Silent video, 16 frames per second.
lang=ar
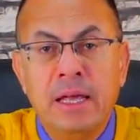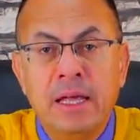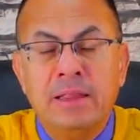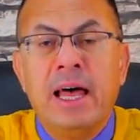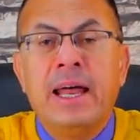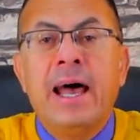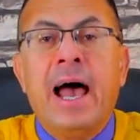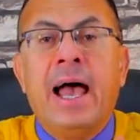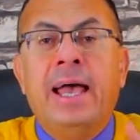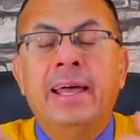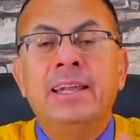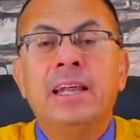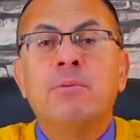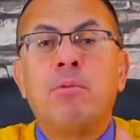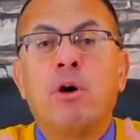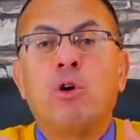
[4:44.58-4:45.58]
ده انا
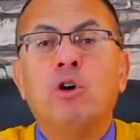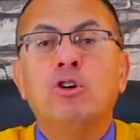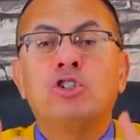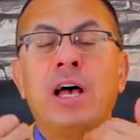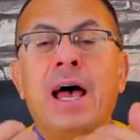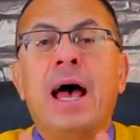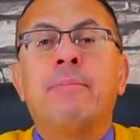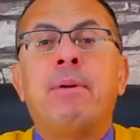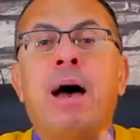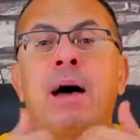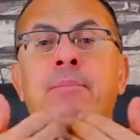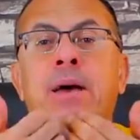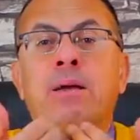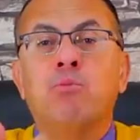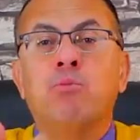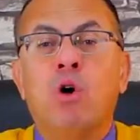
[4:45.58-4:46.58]
احيانا بروح شقه مع
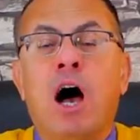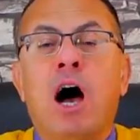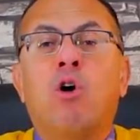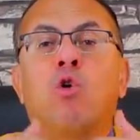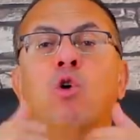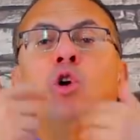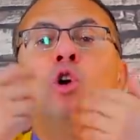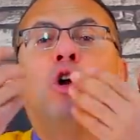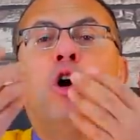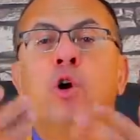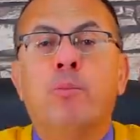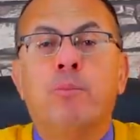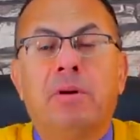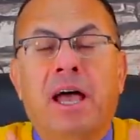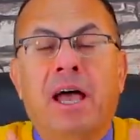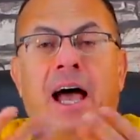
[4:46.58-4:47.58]
مجموعه
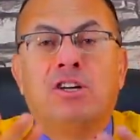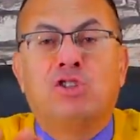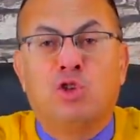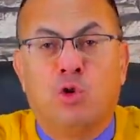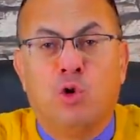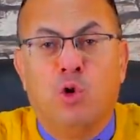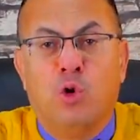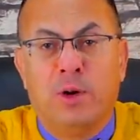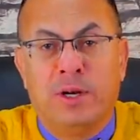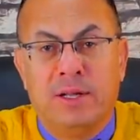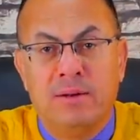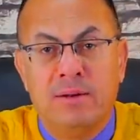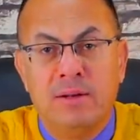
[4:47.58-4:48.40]
كلهم بيعاشروني